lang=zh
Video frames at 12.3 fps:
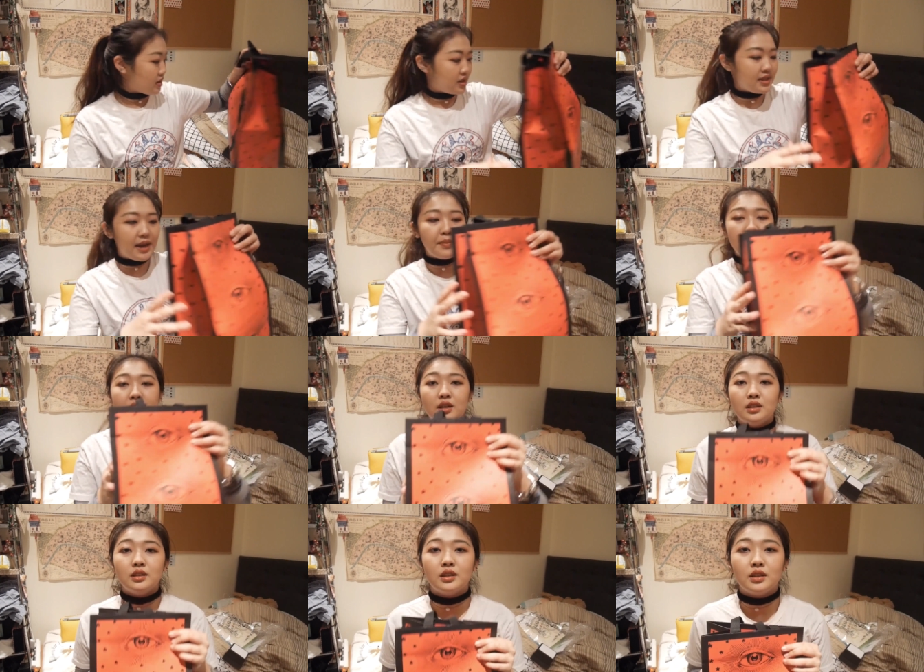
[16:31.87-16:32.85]
下面一
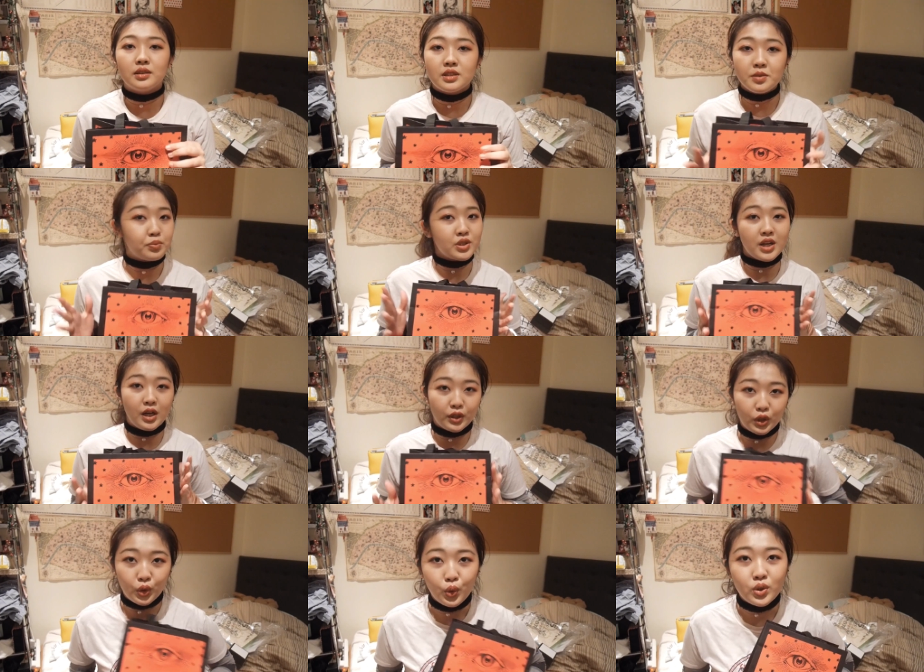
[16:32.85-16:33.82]
个这不是刚
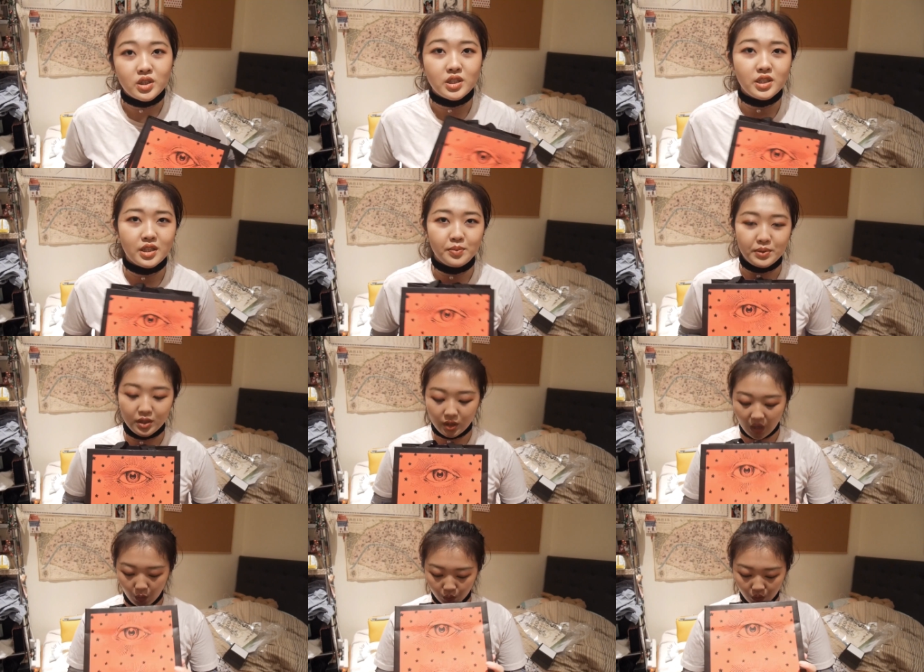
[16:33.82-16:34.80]
刚的货，这是一个比较
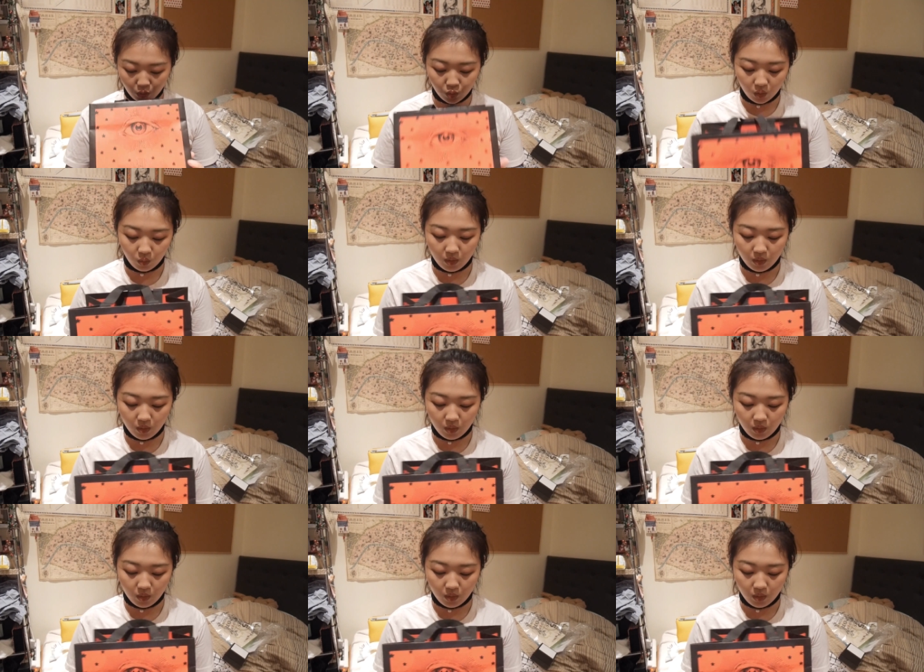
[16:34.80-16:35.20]
老的货。